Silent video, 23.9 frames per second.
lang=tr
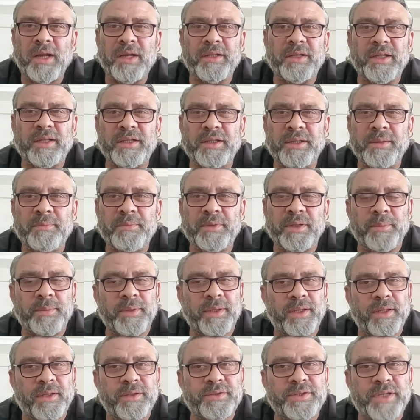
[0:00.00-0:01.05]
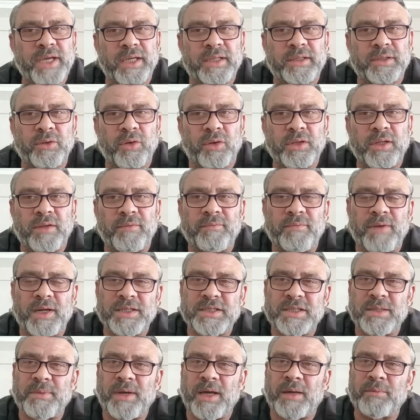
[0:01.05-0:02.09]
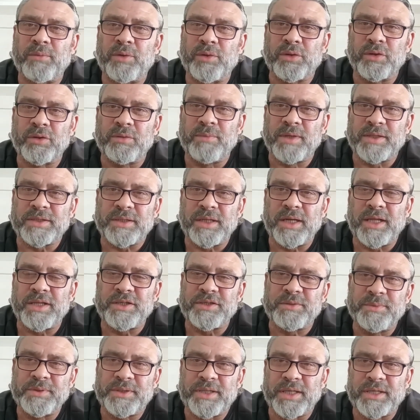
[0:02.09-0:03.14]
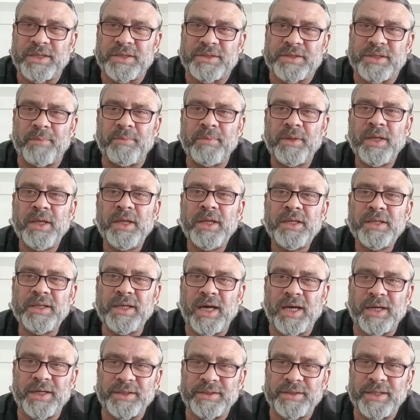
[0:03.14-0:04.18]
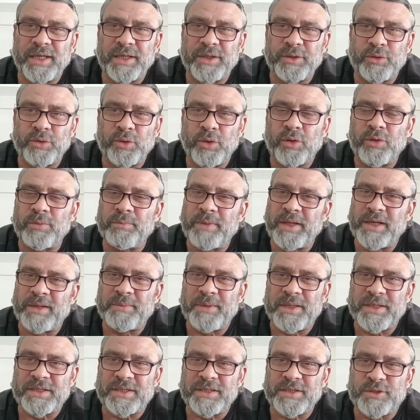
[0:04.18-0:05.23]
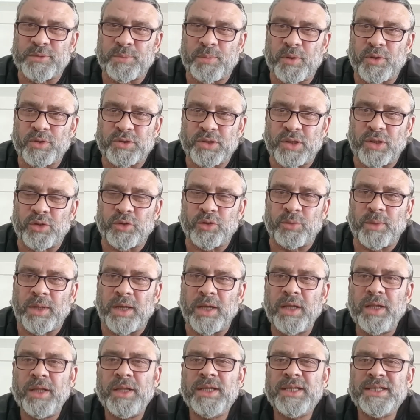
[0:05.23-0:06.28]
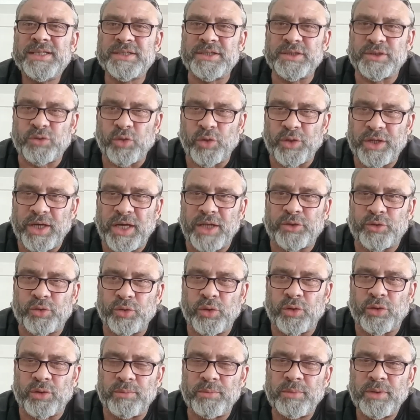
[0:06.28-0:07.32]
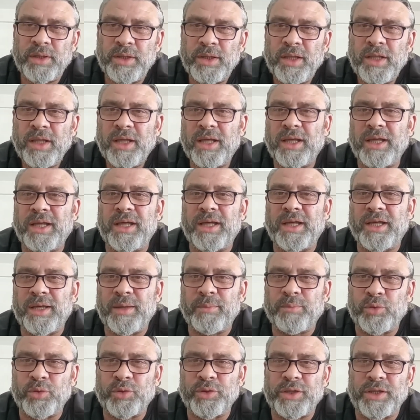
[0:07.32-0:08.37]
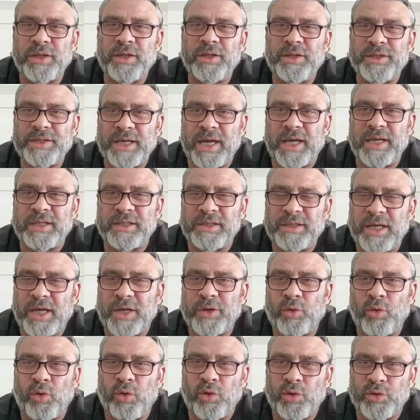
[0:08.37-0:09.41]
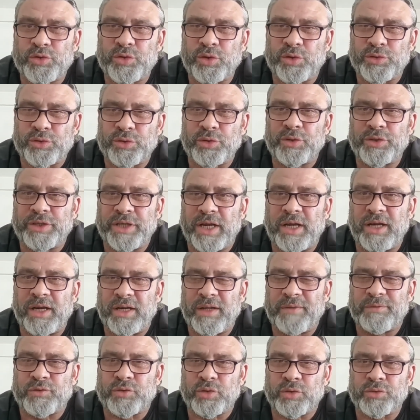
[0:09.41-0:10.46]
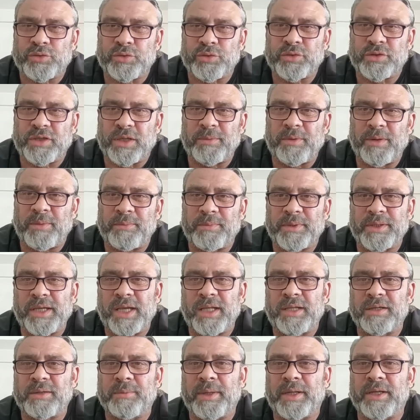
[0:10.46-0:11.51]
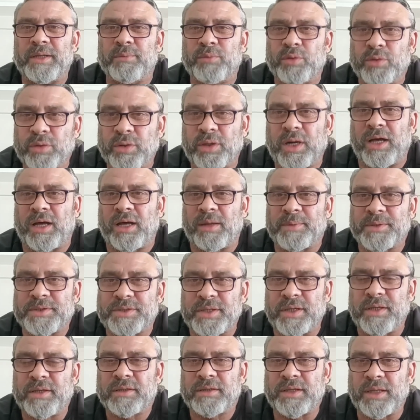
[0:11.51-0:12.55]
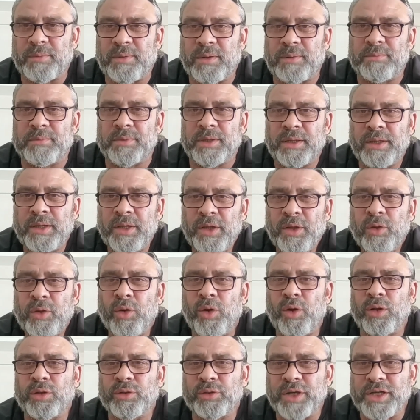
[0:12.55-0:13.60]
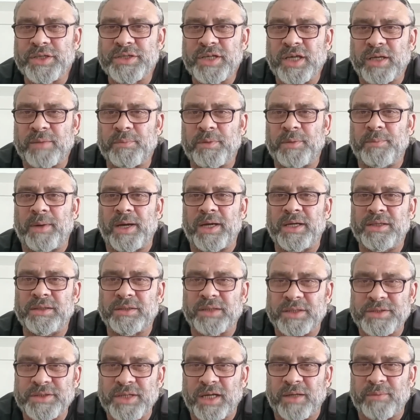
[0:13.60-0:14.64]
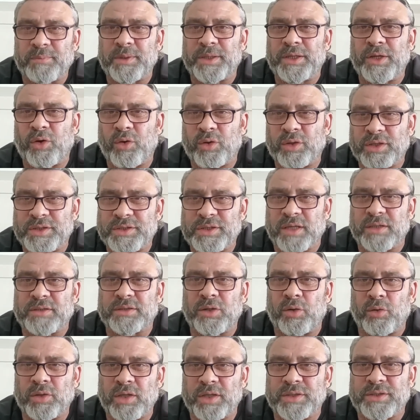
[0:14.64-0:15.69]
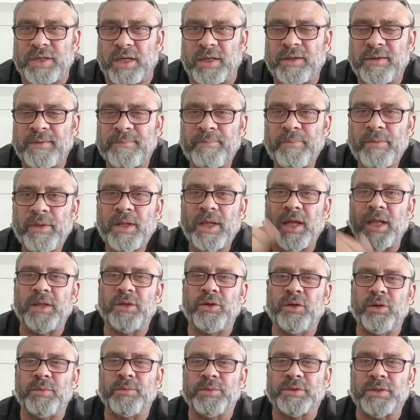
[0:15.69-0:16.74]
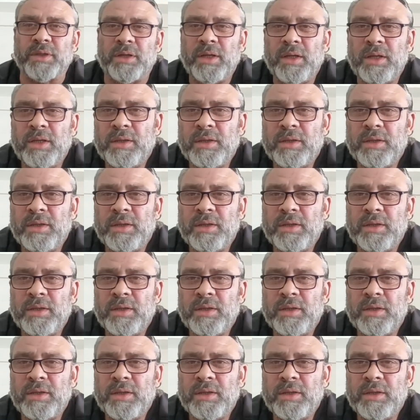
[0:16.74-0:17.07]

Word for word: Yani dediğim gibi şekli olan varsa bak bugün mesela İzmit'e gideceğim. Yarın da gidiyorum benim eski spor salonuma. Story atıyorum. Ee, bunu e, yayınlayan o çocuğu, genel ev çocuğu tamam mı? Gelir beni bulur abisi tamam mı? Öldürecek mi, bayıltacak mı, ne olacaksa olacak. Anlıyor musun?